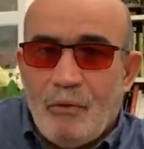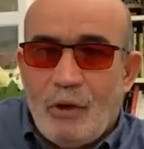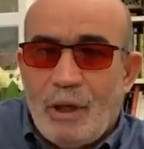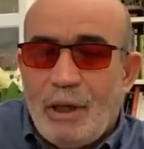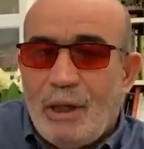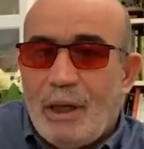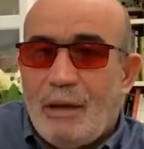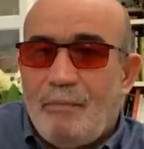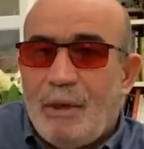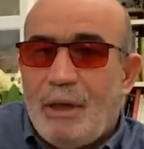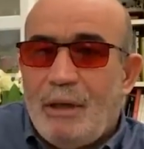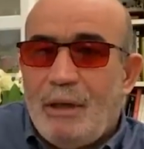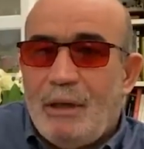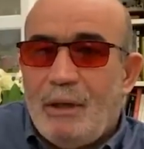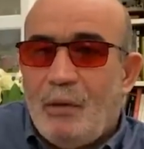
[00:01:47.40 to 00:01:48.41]
وهي
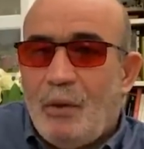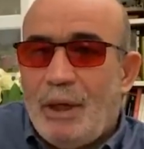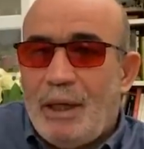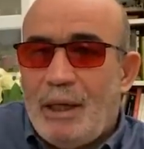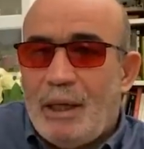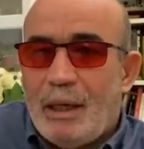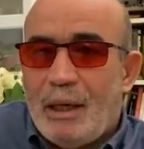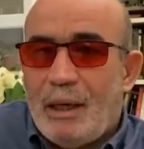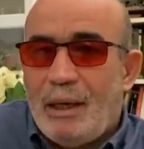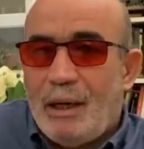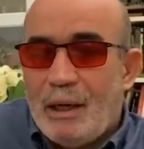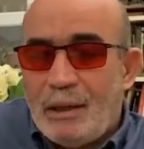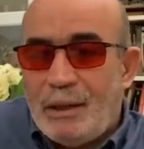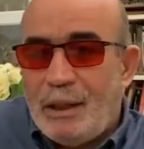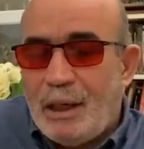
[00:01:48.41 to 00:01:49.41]
من نوعية
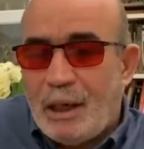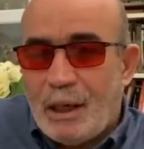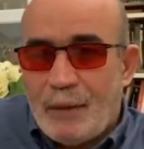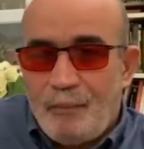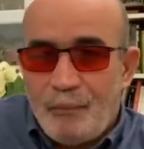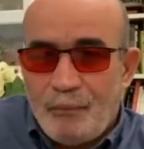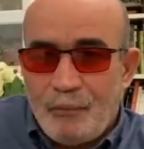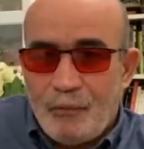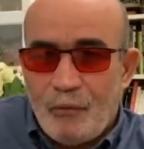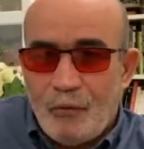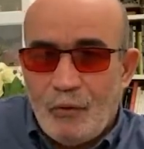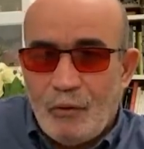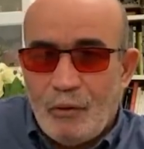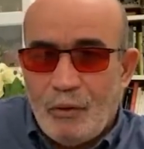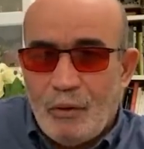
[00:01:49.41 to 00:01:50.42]
رديئة
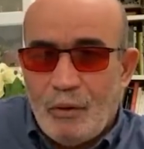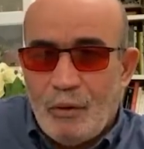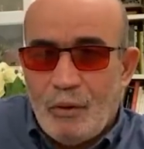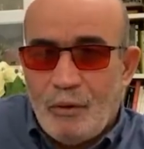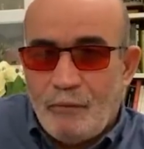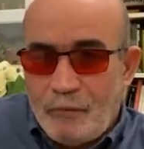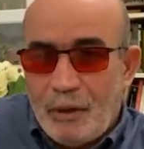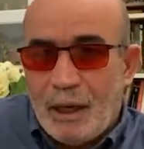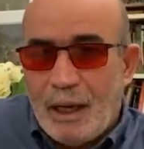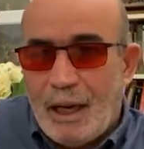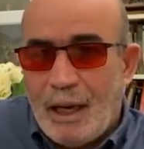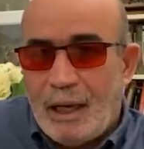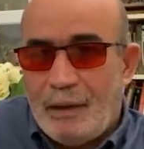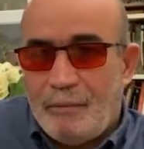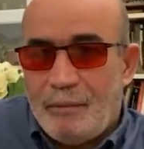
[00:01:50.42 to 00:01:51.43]
في
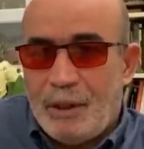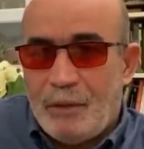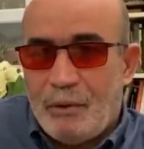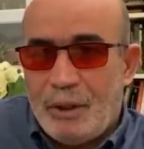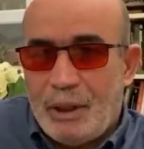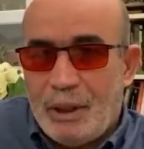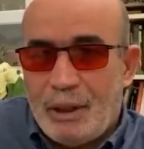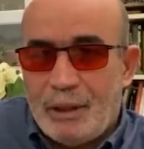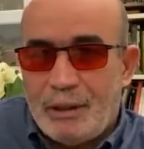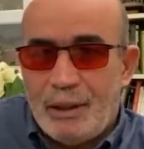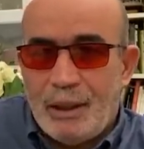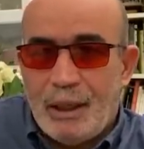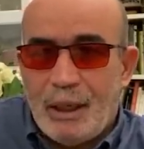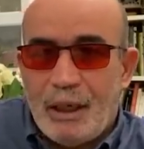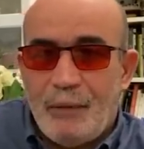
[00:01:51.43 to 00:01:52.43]
الغالب من نوعيه
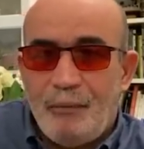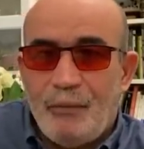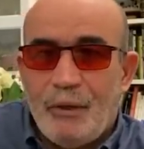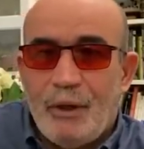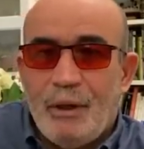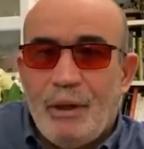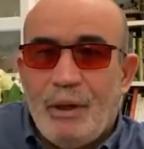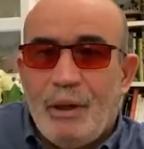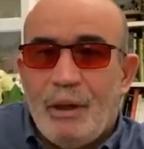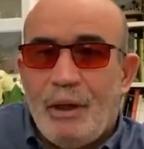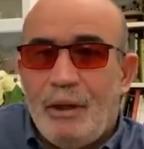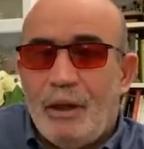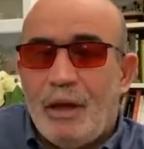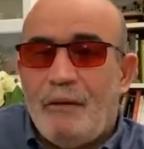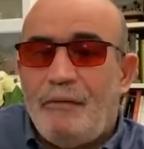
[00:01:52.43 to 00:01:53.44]
رديئة
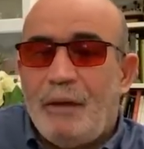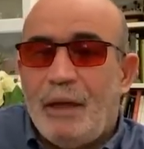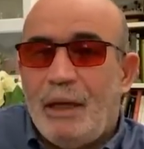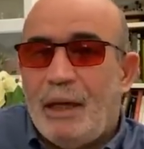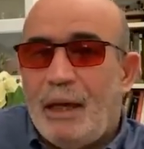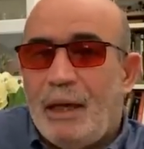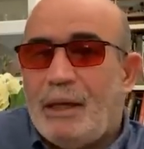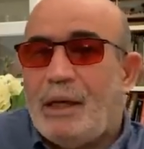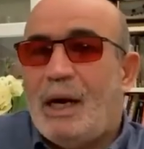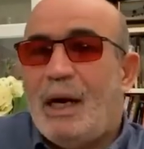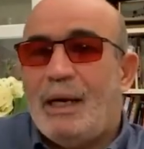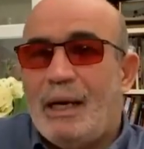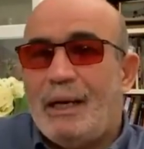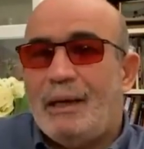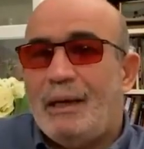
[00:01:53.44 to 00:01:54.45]
إضافة إلى أن
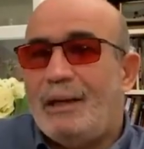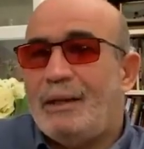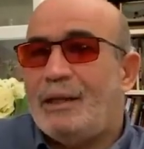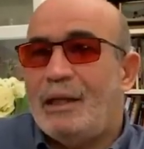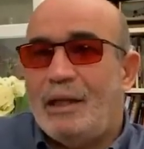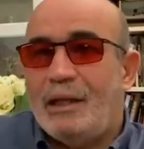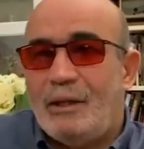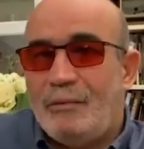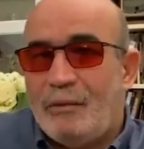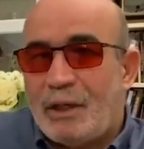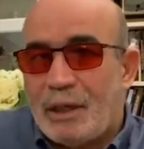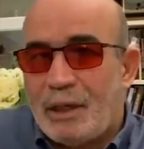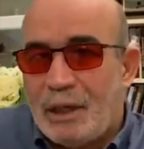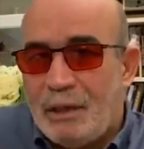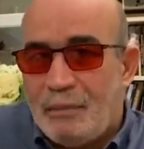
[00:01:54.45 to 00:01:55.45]
أحيانا أصلا يتم
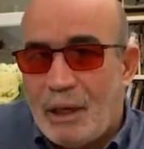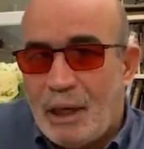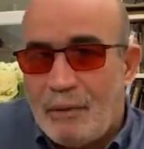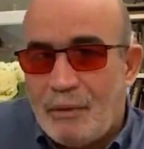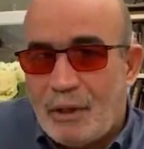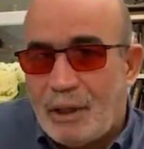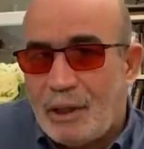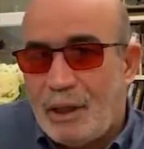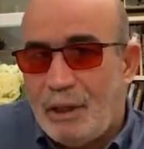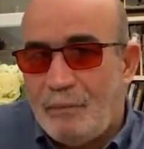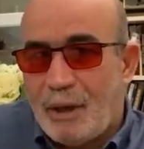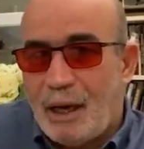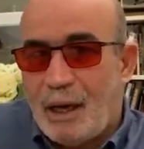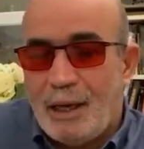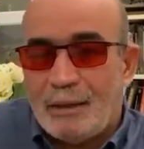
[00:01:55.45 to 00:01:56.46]
تركيبها
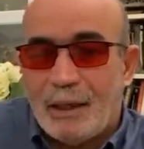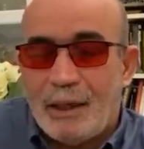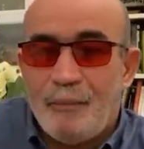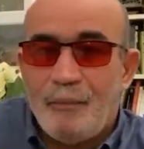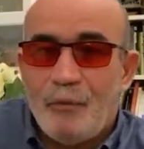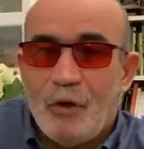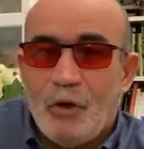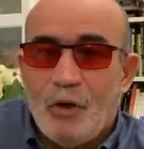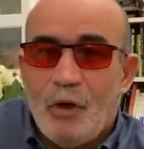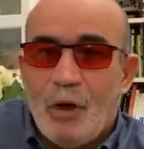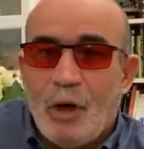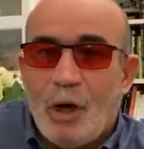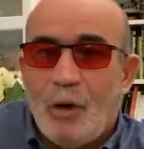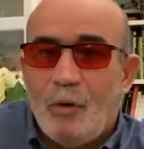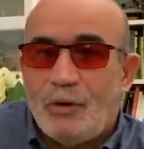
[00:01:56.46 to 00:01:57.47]
بتركيب خاطئ
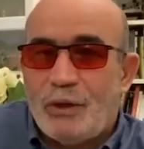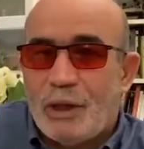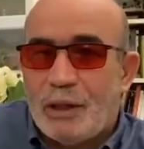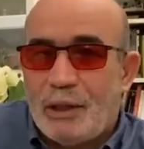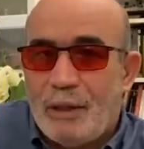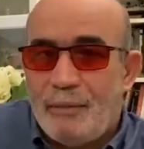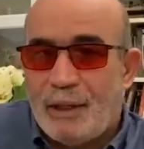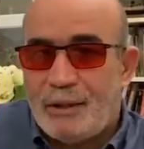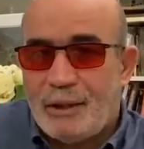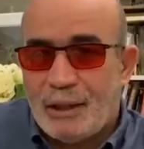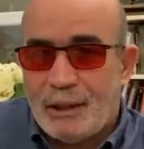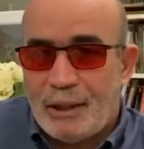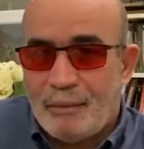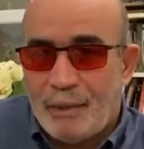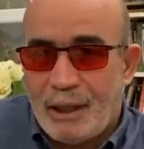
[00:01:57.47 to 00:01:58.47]
أو استخدامها
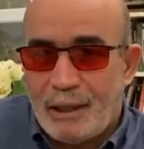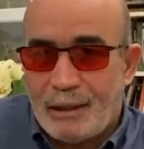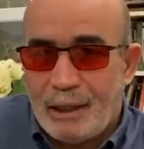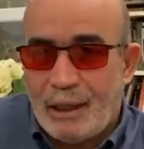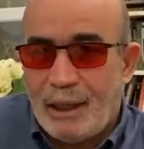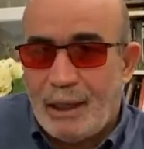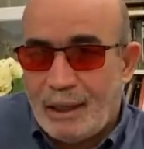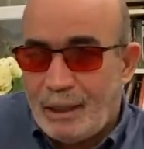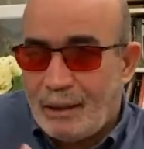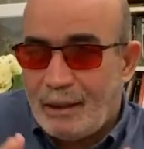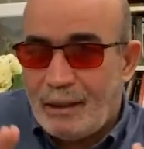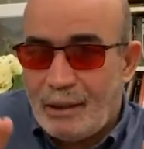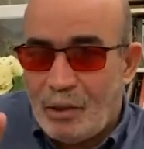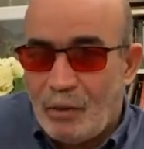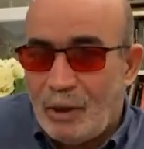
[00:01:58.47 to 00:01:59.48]
استخدام خاطئ لكن
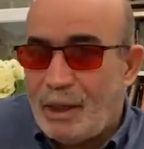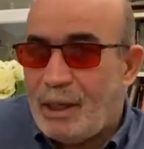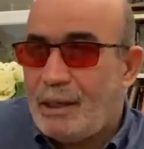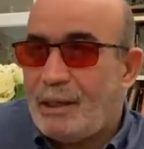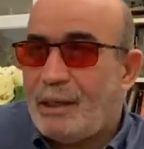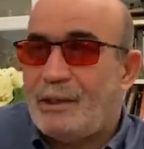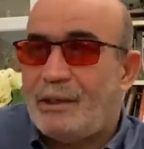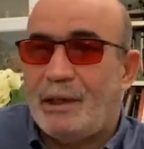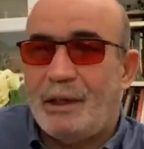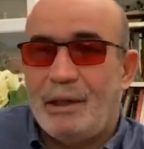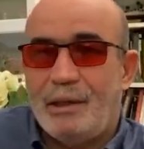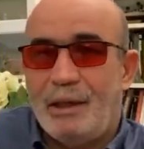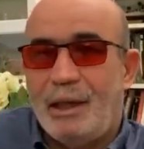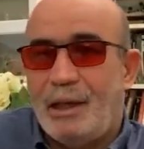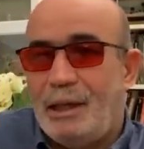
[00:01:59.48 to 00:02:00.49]
نوعيات أصلا
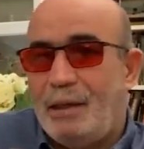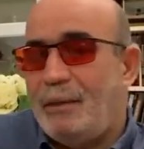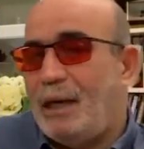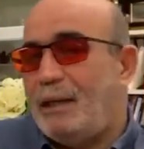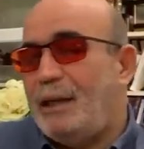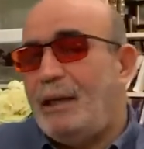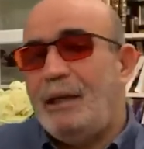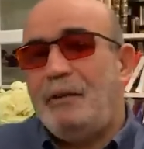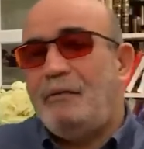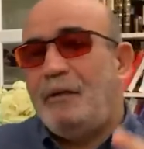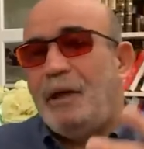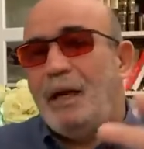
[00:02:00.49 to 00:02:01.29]
رديئة لماذا؟ لأنه في